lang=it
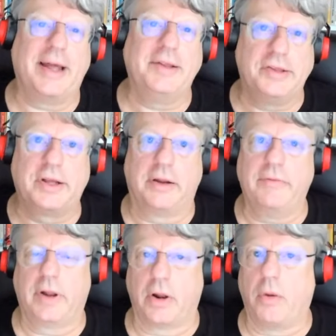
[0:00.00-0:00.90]
di
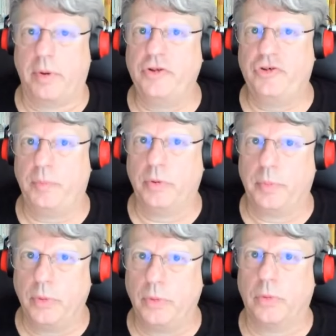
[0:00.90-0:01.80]
scrivere roba in C++,
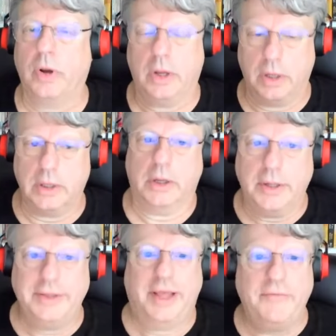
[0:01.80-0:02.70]

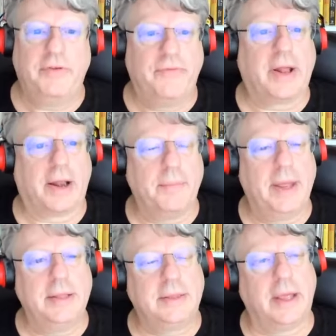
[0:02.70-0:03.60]
devi
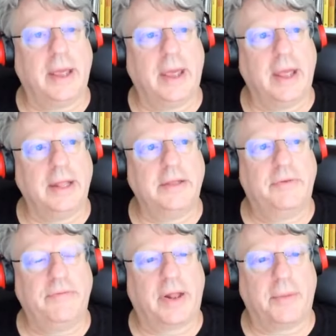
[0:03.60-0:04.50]
veramente,
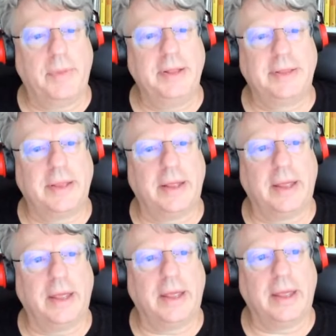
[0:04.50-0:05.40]
devi
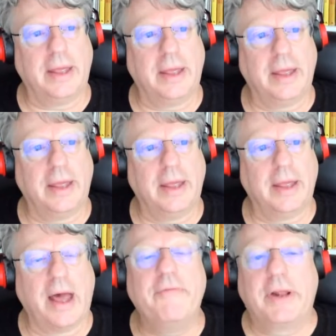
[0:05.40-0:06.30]

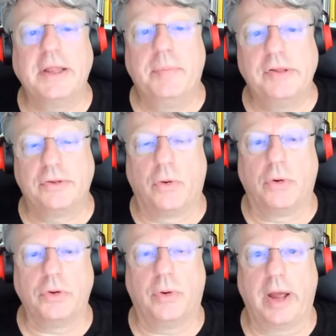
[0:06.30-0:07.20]
veramente averne
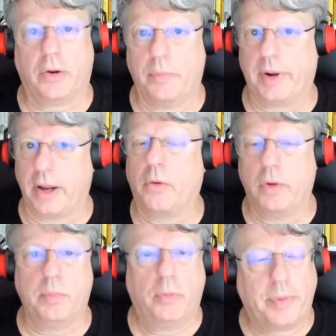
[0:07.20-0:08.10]
bisogno, ecco, perché con
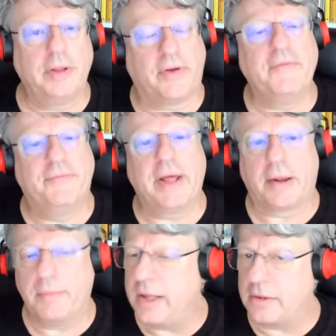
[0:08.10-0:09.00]
i blueprint fai
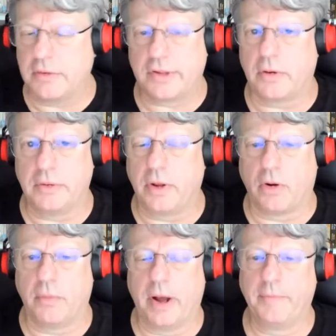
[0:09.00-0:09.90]
veramente un sacco di
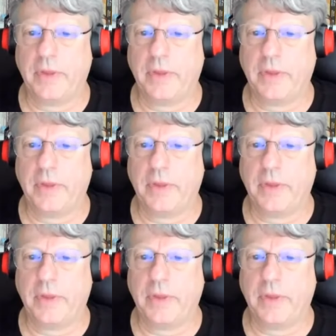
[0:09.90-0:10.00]
roba.